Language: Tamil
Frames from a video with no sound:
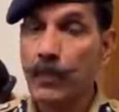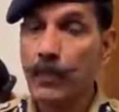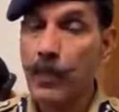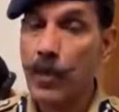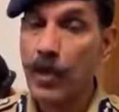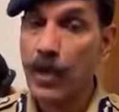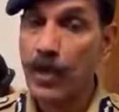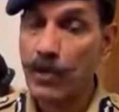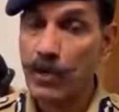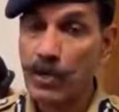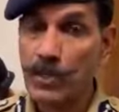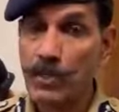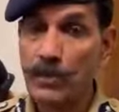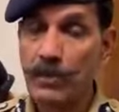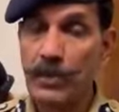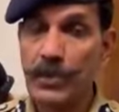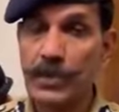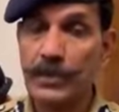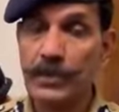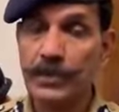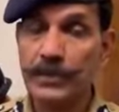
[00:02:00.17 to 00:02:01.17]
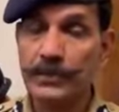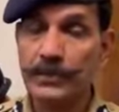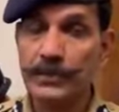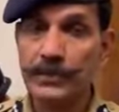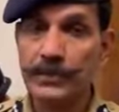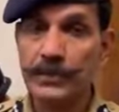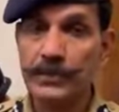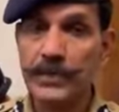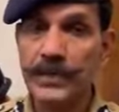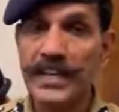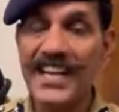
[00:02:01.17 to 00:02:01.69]
போன வருஷம் மட்டும்
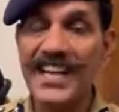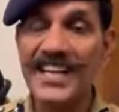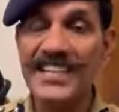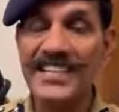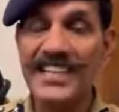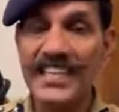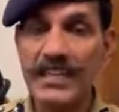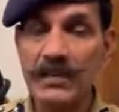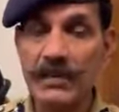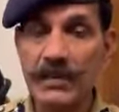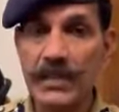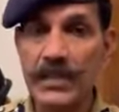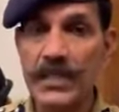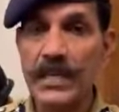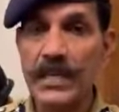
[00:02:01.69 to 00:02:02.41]
ரெண்டாயிரத்தி இருபத்தி